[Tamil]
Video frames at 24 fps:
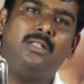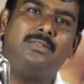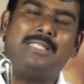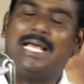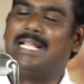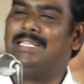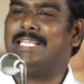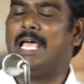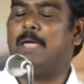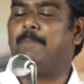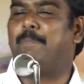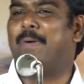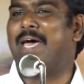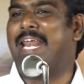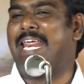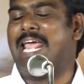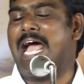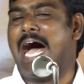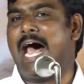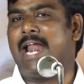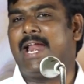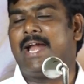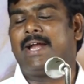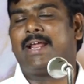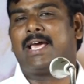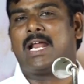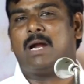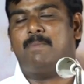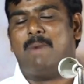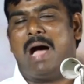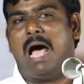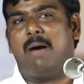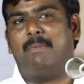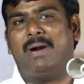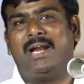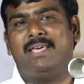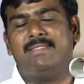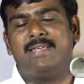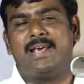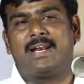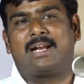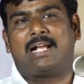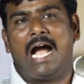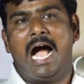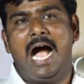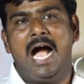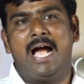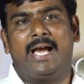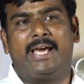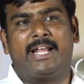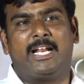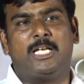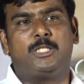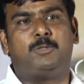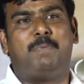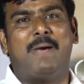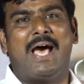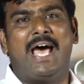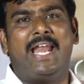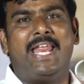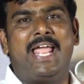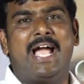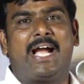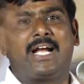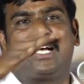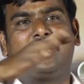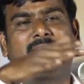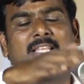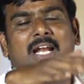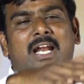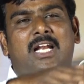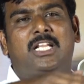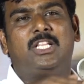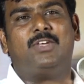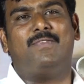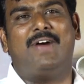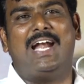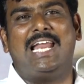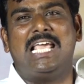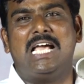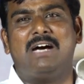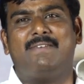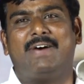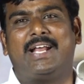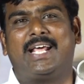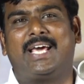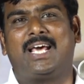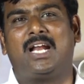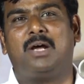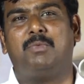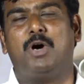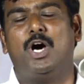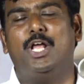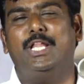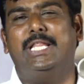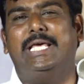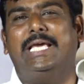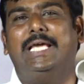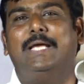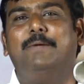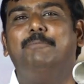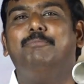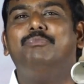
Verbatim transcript: தந்தை பெரியார் என்கிற மாமனிதர் காங்கிரஸ் பேரியக்கத்திலிருந்து வெளியே வருகிற போது